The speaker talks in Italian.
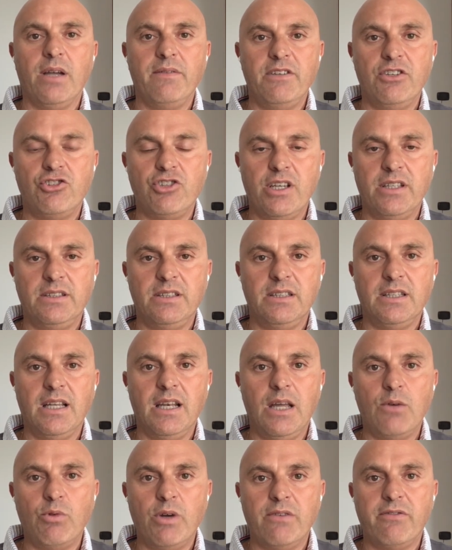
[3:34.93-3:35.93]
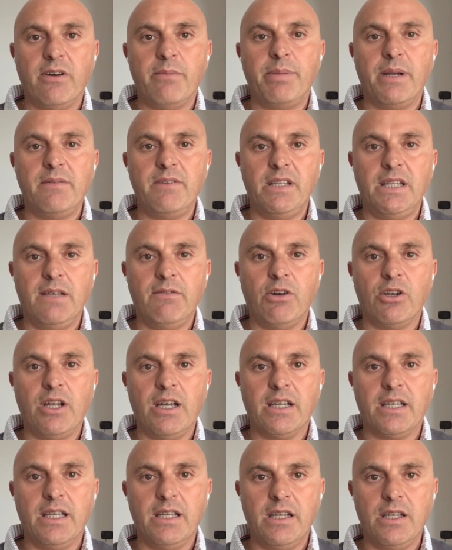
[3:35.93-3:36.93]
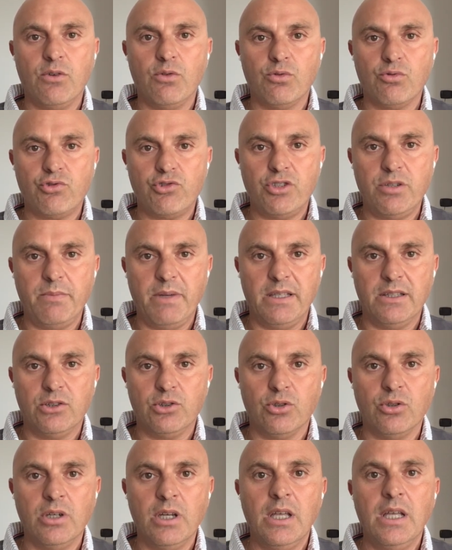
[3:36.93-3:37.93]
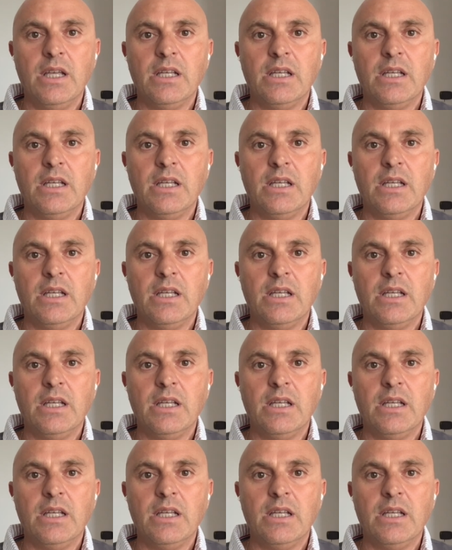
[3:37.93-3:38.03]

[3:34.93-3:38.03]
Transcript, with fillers: vigenti della UEFA prevedevano anche il riconoscimento